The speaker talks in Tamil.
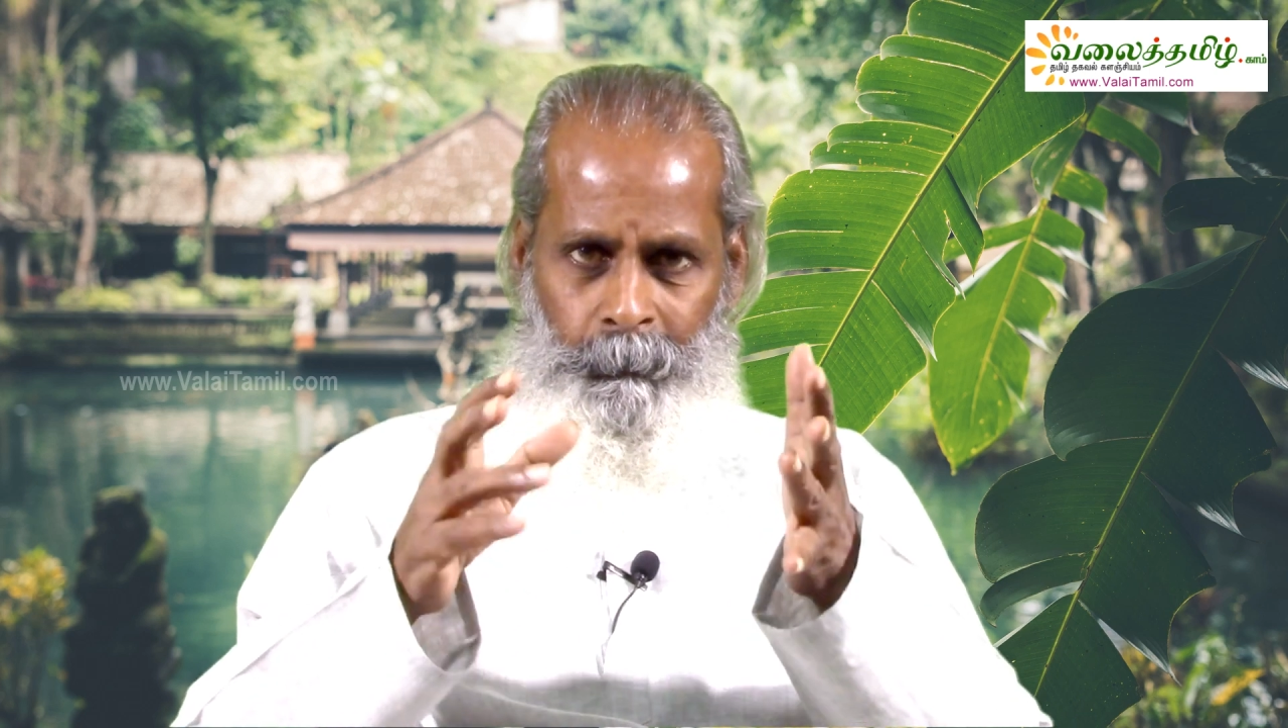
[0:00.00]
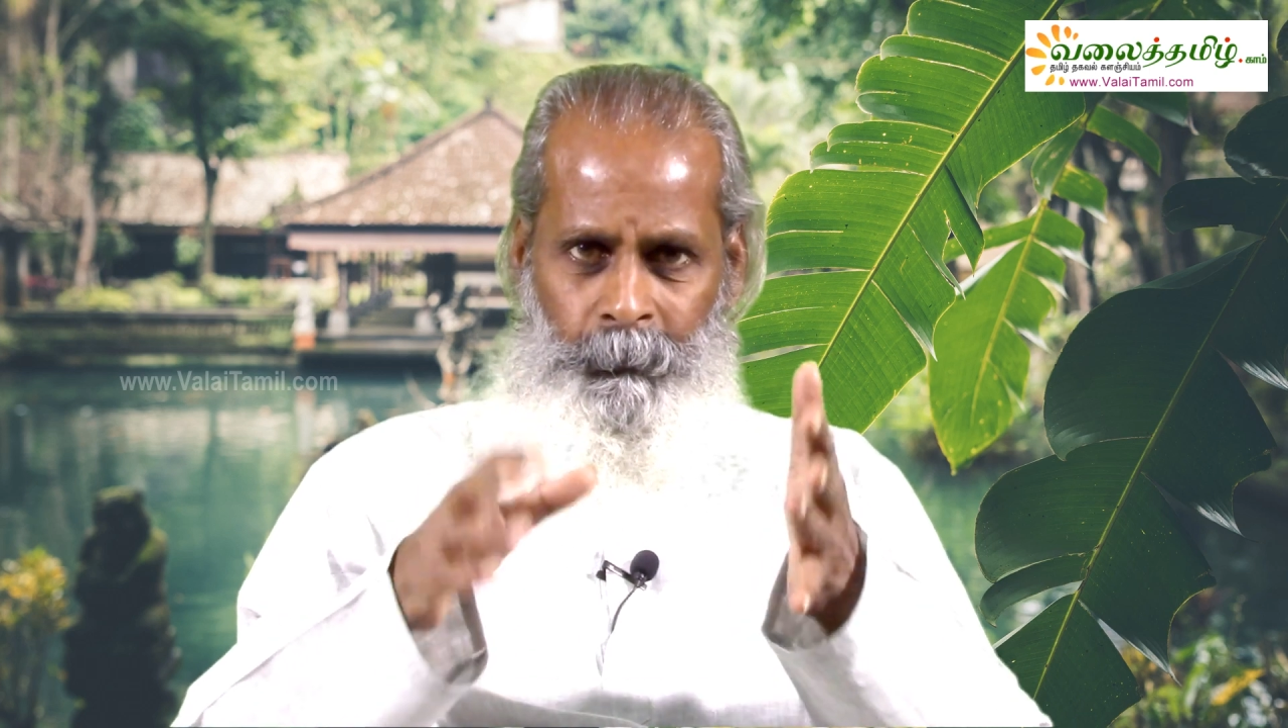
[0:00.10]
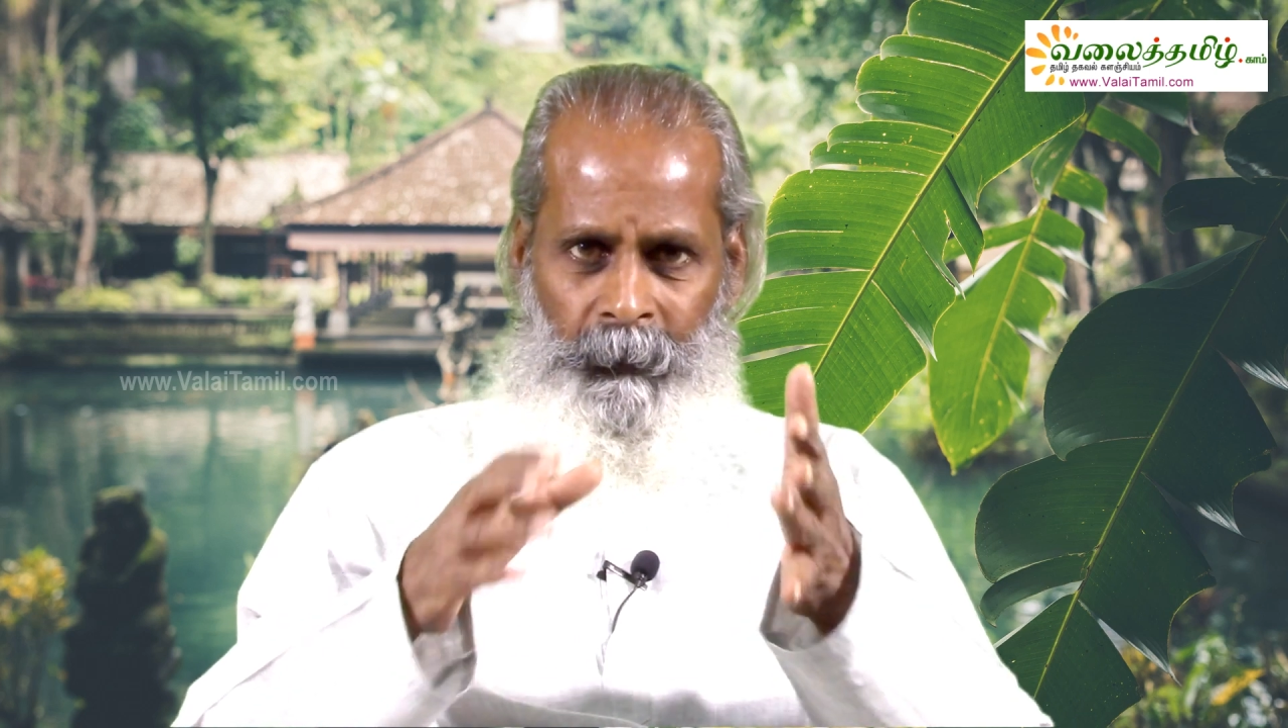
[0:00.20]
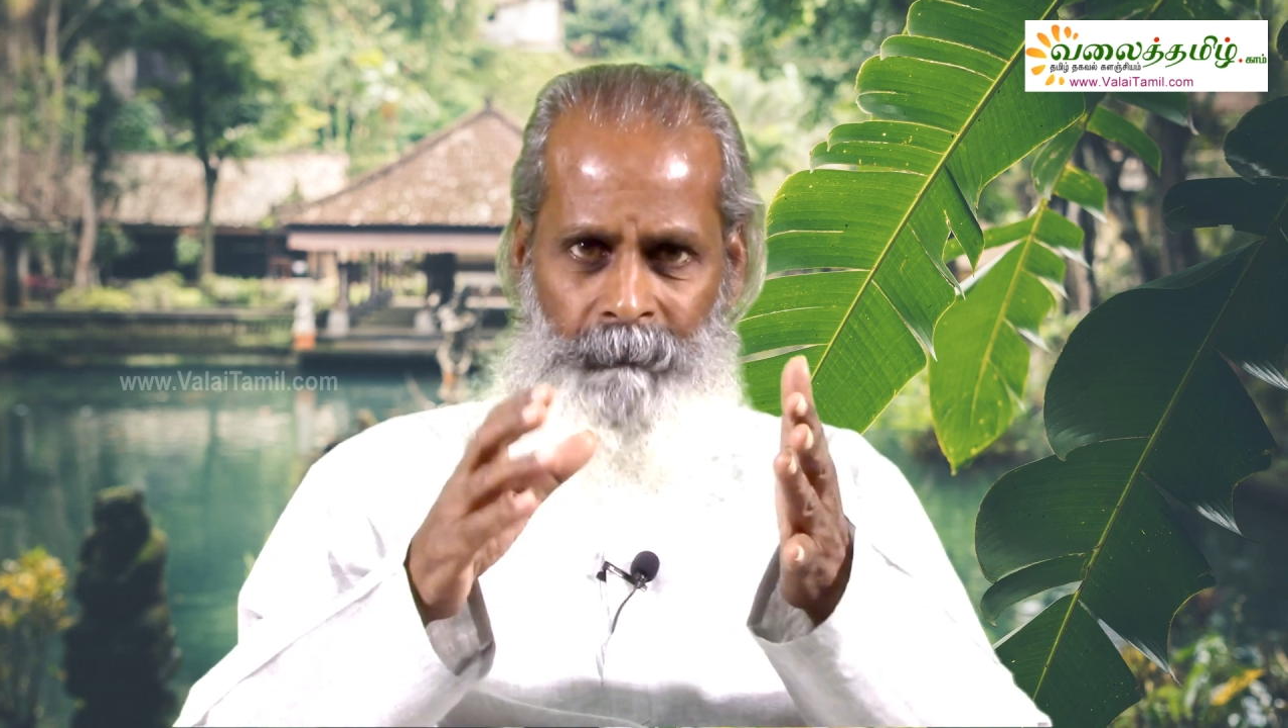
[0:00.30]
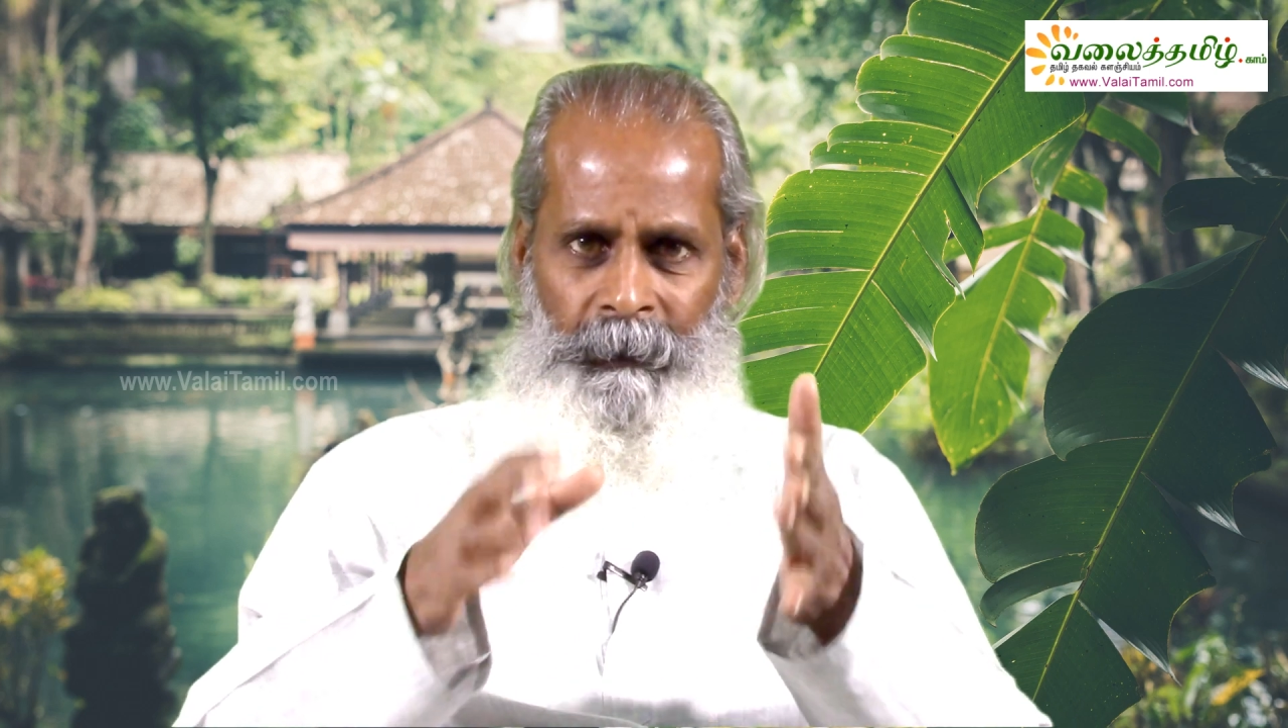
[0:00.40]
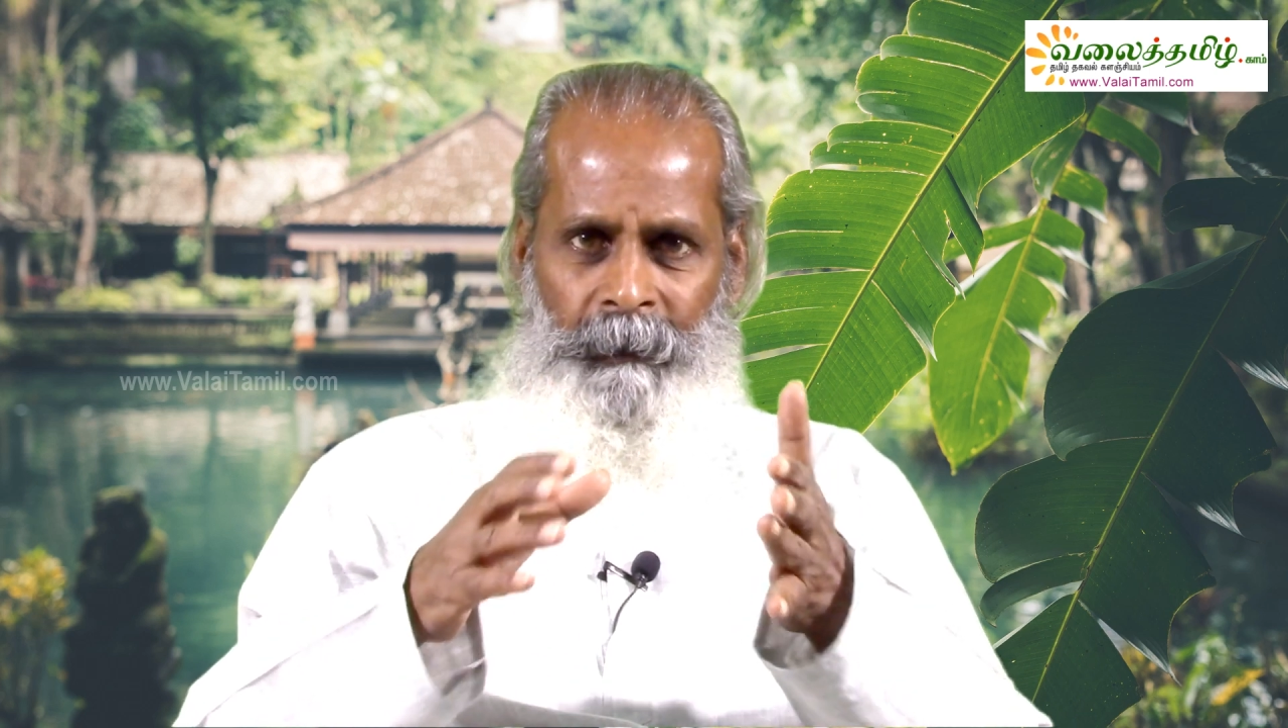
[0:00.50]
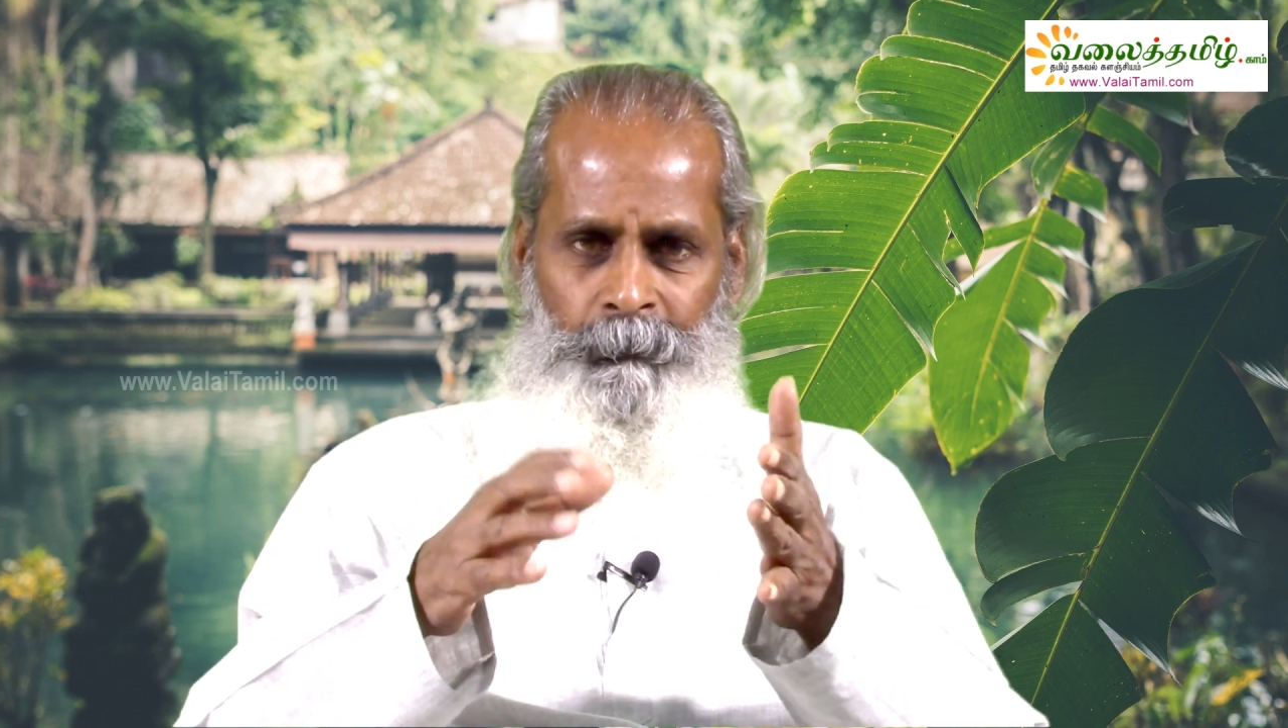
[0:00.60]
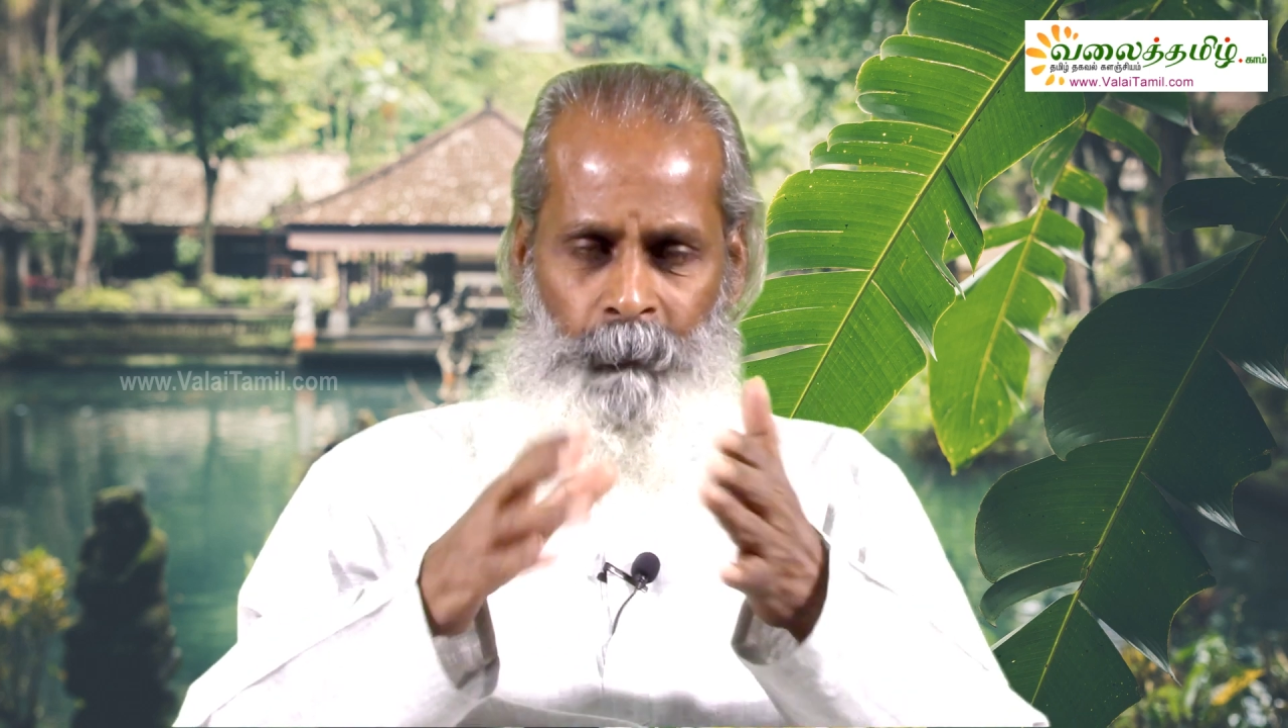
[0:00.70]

புற வெளி